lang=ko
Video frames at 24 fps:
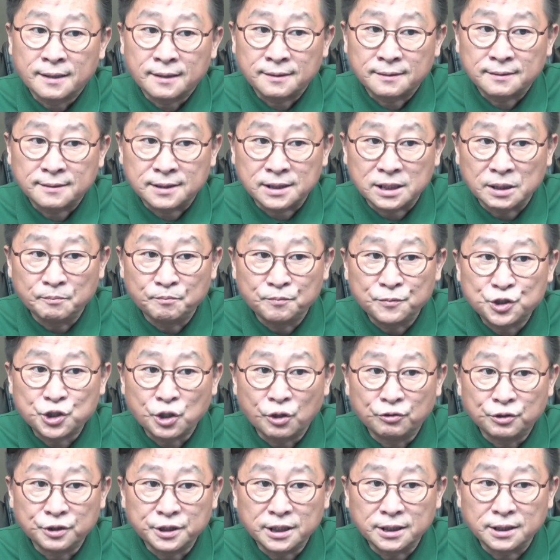
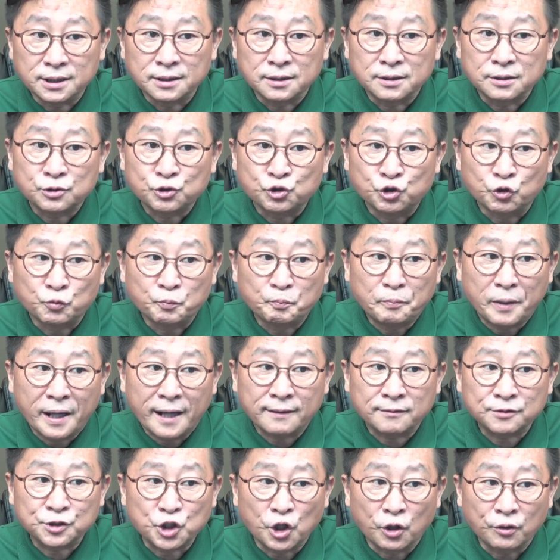김정은이
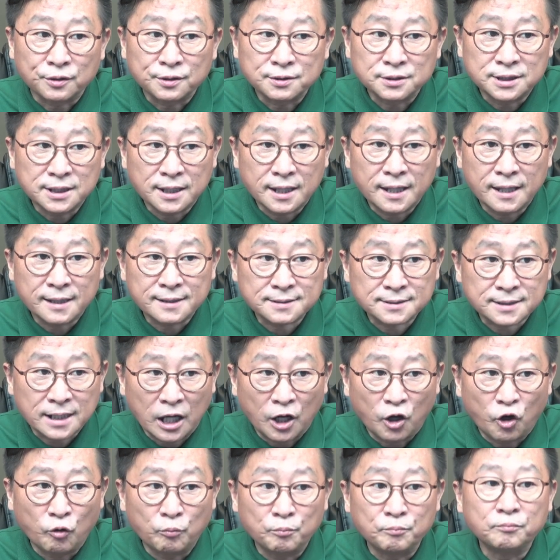국방 경제
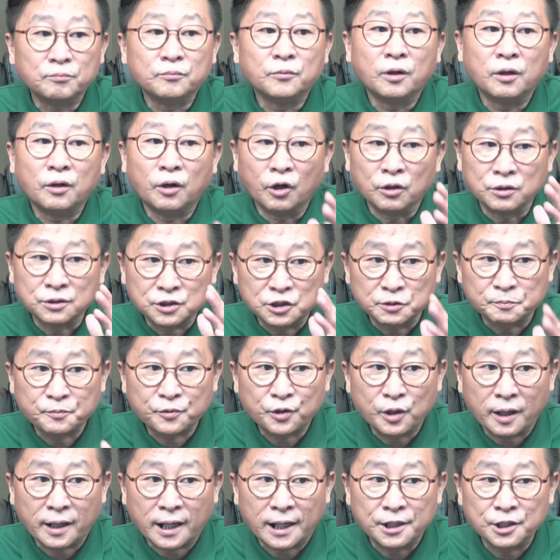사업
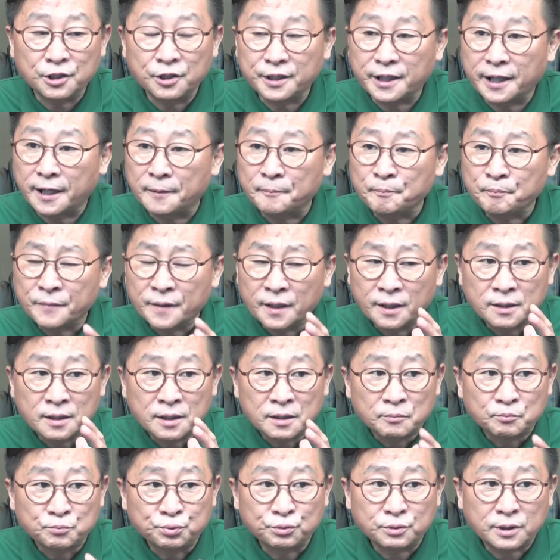언급과 관련해
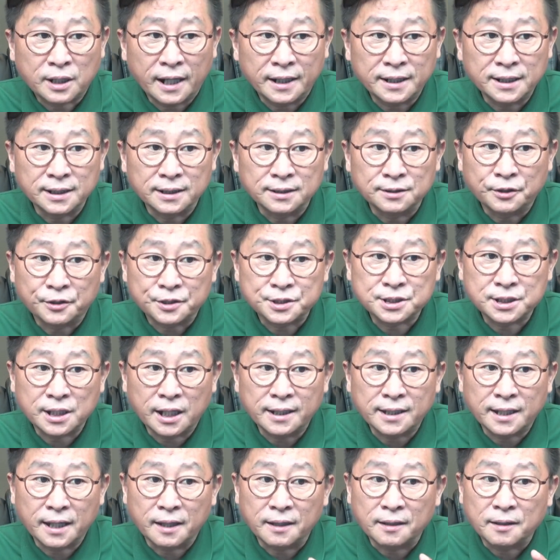북한이
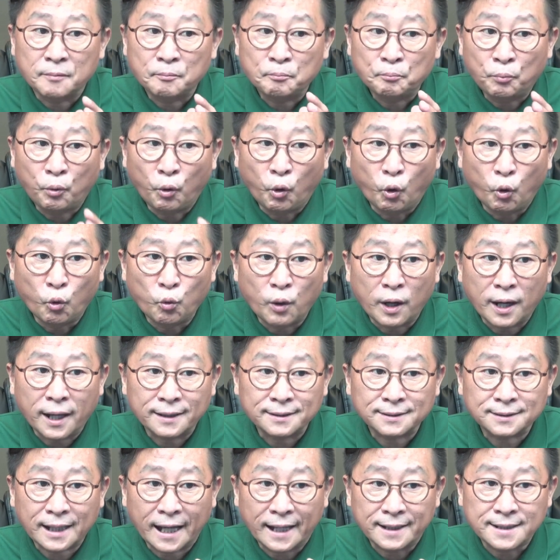러시아에 포와
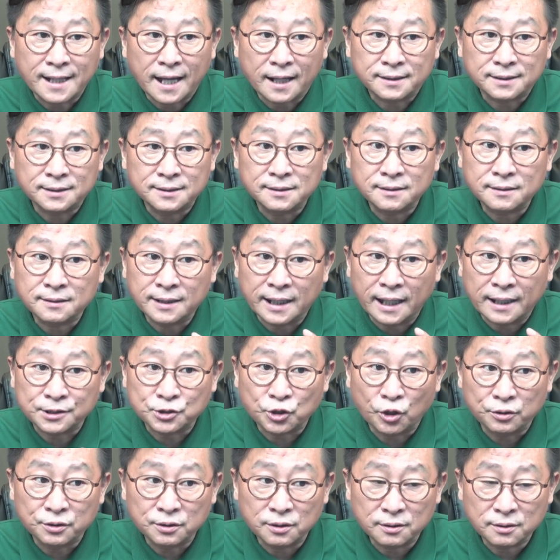탄약을
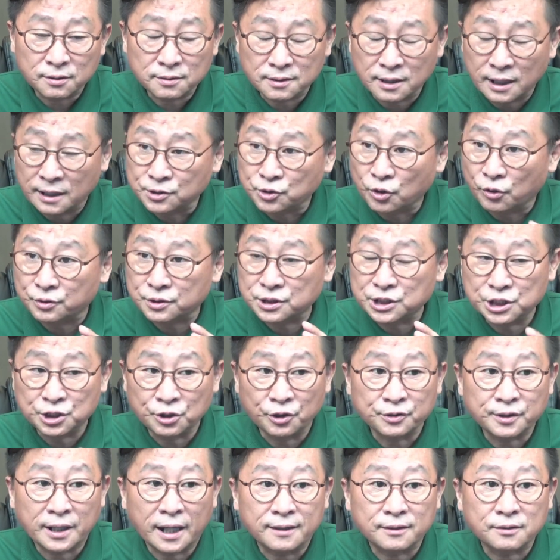개선, 계속
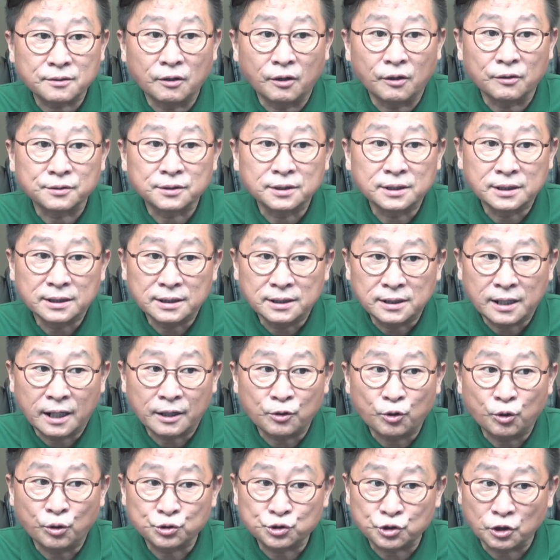지원할
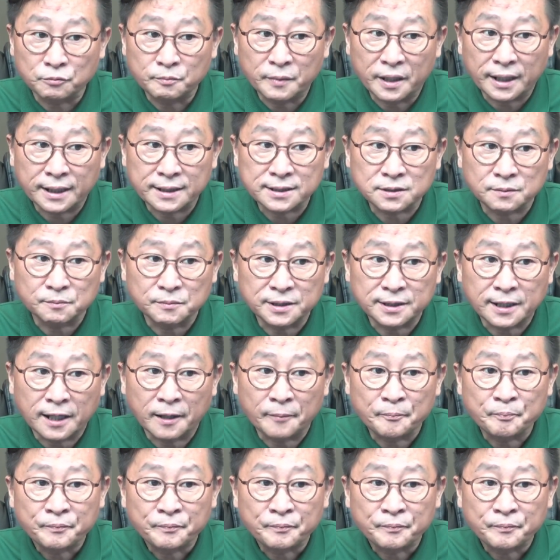것이라고 전망했습니다.